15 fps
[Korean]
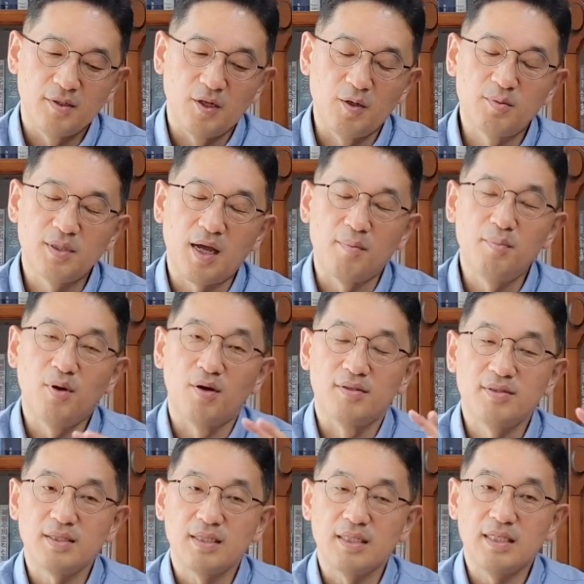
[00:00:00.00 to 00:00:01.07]
여러분
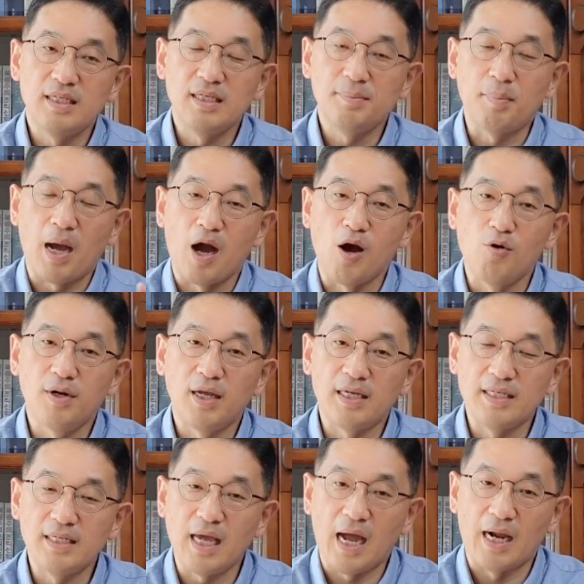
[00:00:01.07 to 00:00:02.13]
한번 이
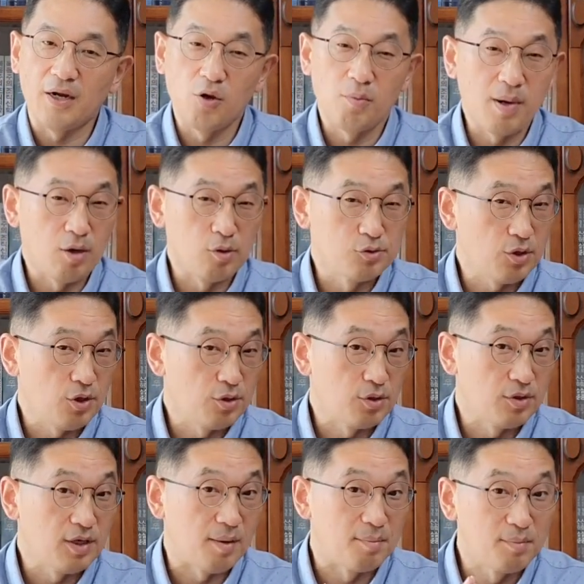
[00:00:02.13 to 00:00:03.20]
바울의 이 아레오바고
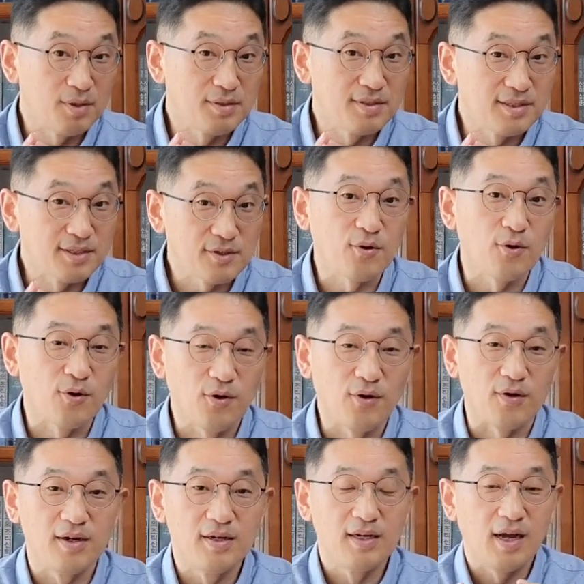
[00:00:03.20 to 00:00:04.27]
설교를 한번
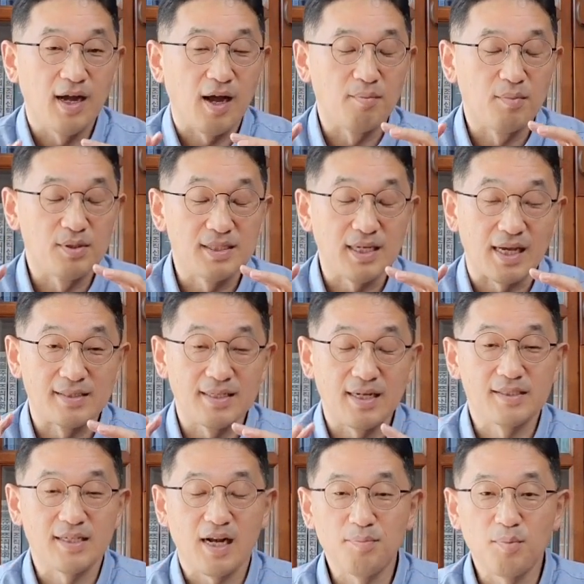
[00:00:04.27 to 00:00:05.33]
듣고 한번
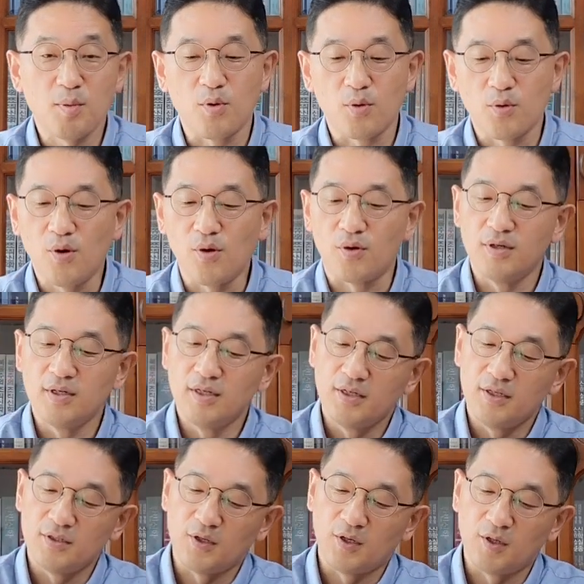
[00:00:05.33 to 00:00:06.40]
자세히 살펴보고
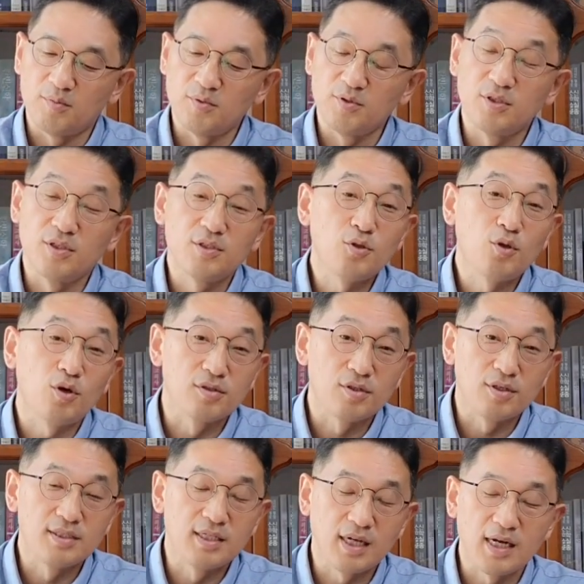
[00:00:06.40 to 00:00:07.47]
여러분들은 또
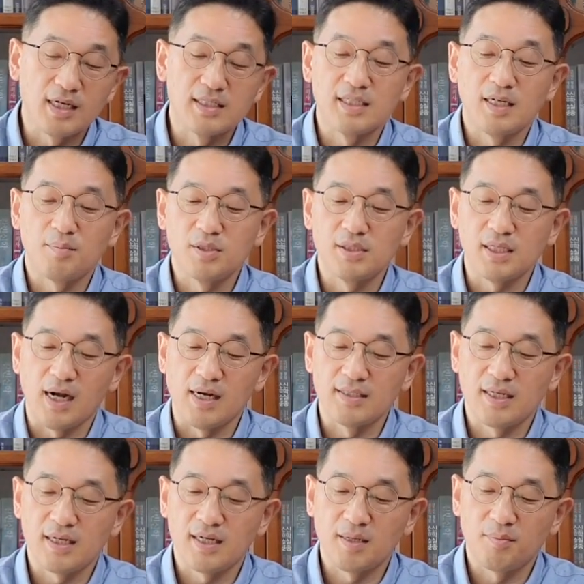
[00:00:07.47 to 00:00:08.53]
어떤 생각인지 한번 잘
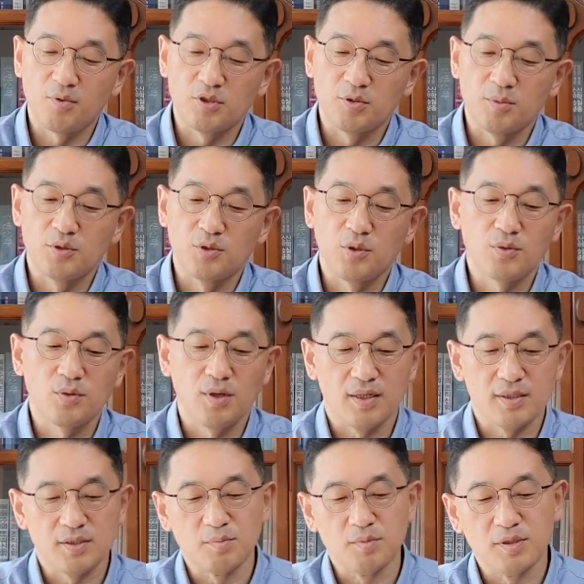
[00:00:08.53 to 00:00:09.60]
생각해 보시면 좋을 것
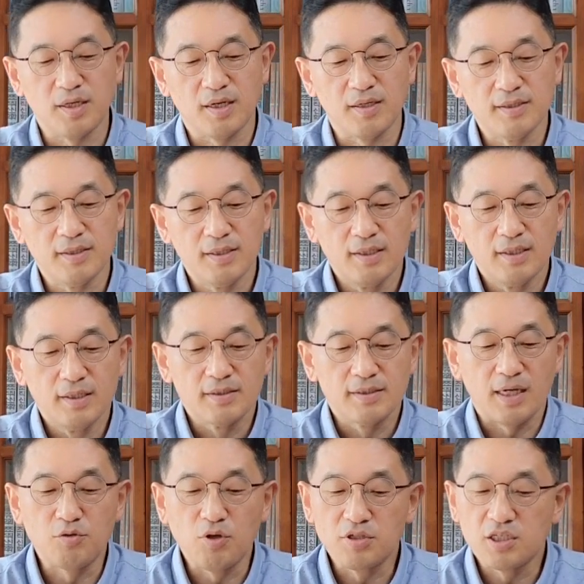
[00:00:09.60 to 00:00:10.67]
같습니다.
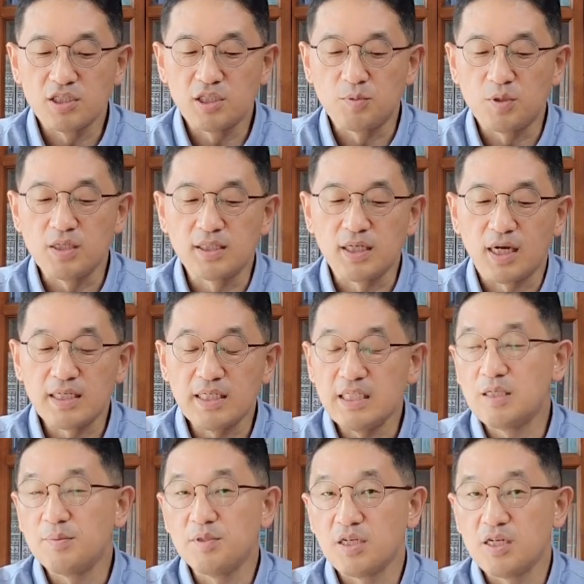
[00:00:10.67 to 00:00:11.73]
사도행전 17장
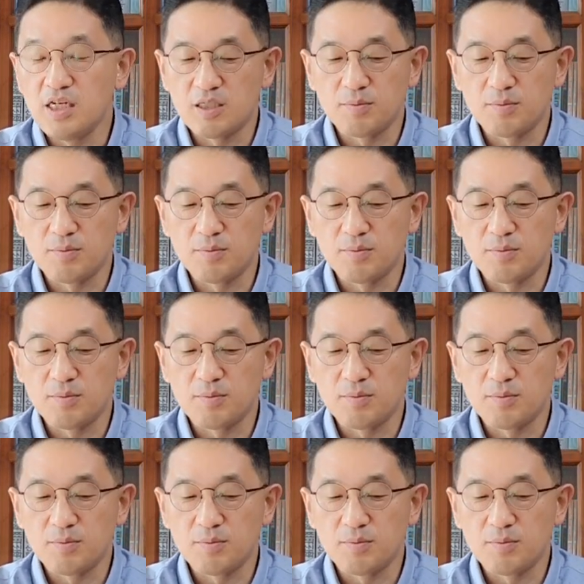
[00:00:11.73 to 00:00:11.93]
22절